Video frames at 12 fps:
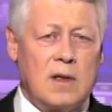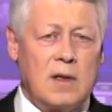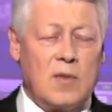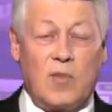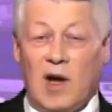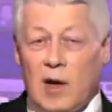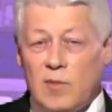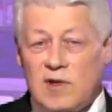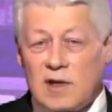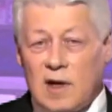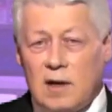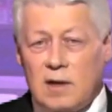Restez
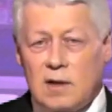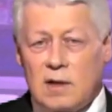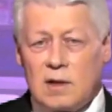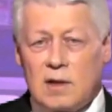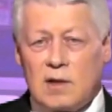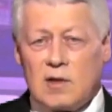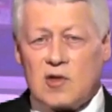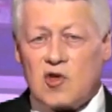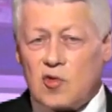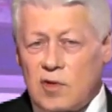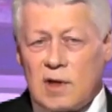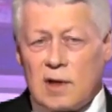avec nous,
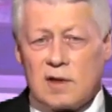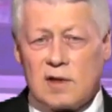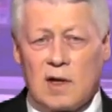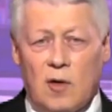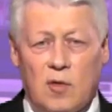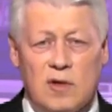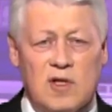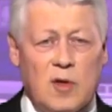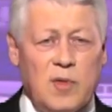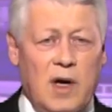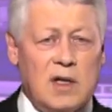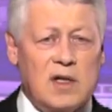étudiez nos émissions
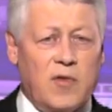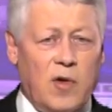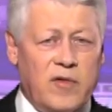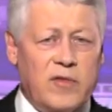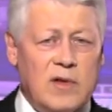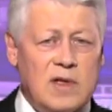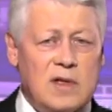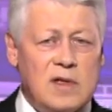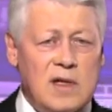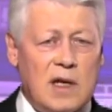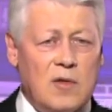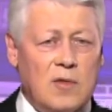déjà publiées sur ce
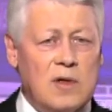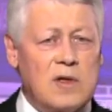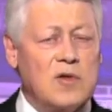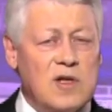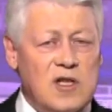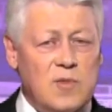sujet et